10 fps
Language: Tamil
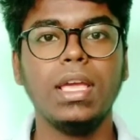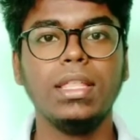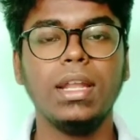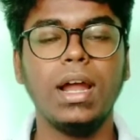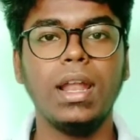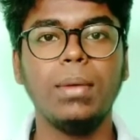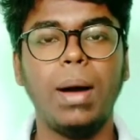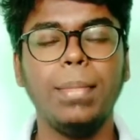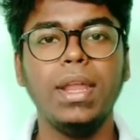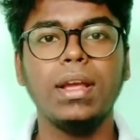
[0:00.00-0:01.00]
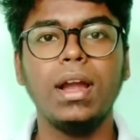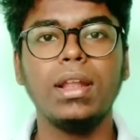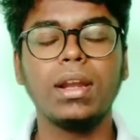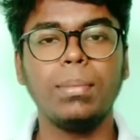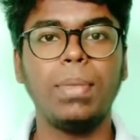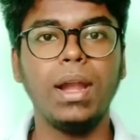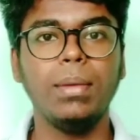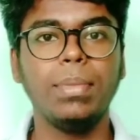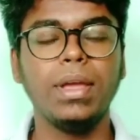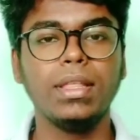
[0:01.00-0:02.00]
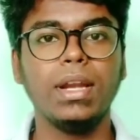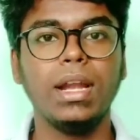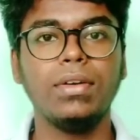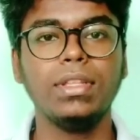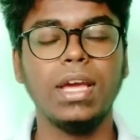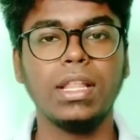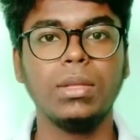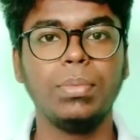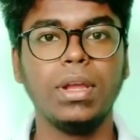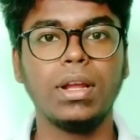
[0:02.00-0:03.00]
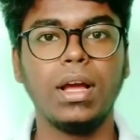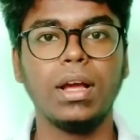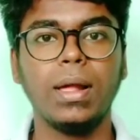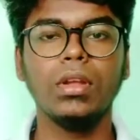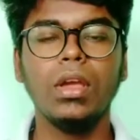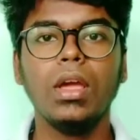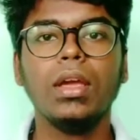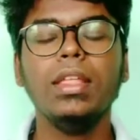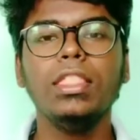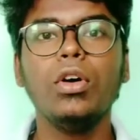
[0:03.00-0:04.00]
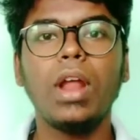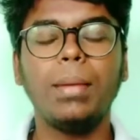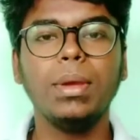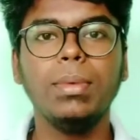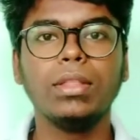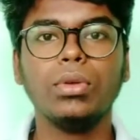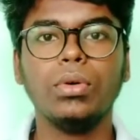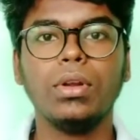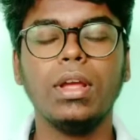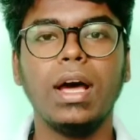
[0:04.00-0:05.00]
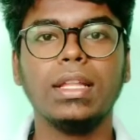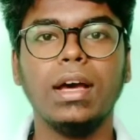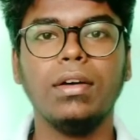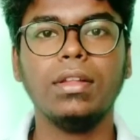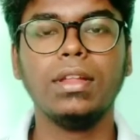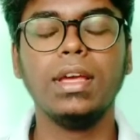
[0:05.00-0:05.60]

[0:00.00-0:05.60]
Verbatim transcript: இதனால அமெரிக்காவில் இருக்க பல பேர் இதனால வந்து இறந்து போயிருக்காங்க இந்த ஒரு அமீபா தொற்று அதாவது